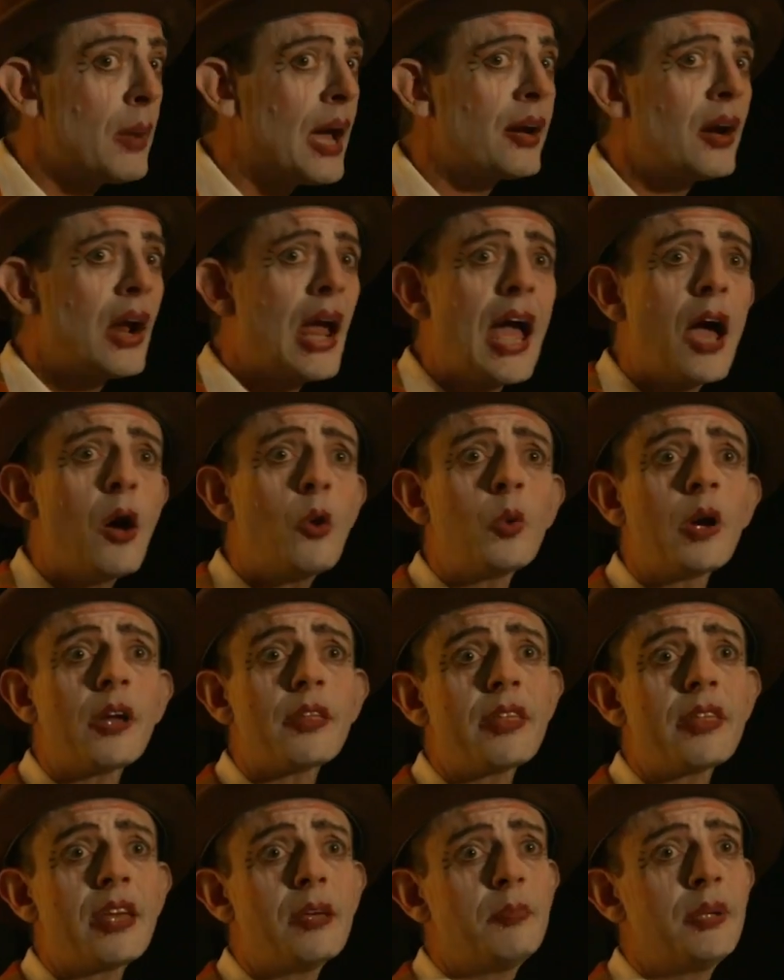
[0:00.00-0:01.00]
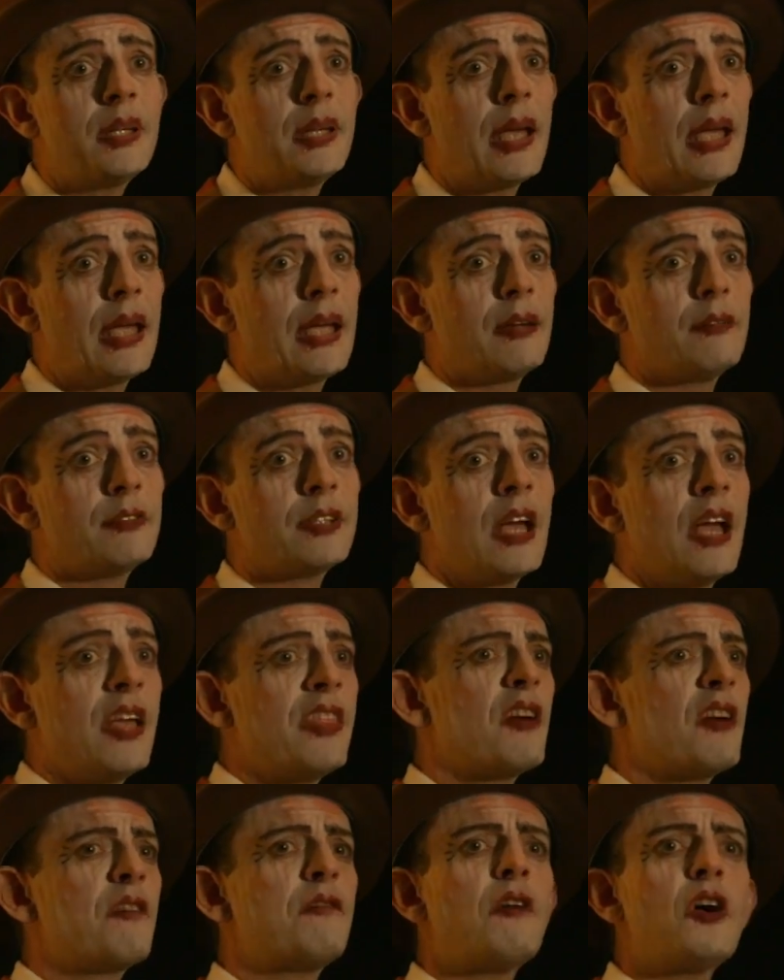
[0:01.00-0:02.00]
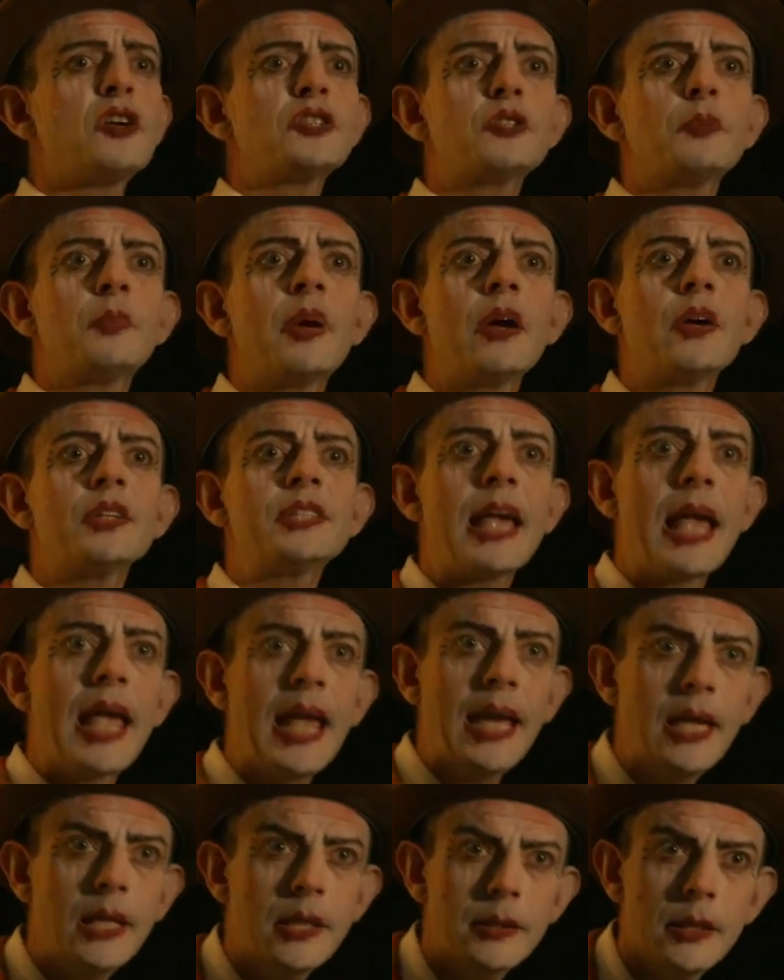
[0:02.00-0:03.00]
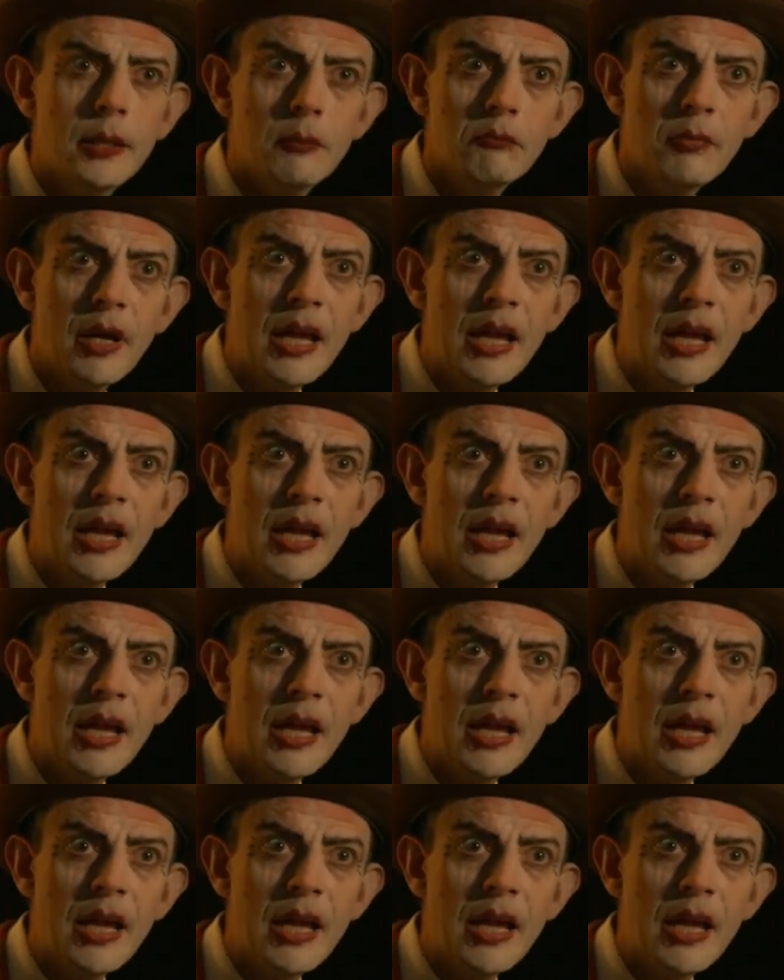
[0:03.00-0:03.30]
Non importava quanto bene si comportassero i loro affidatari, li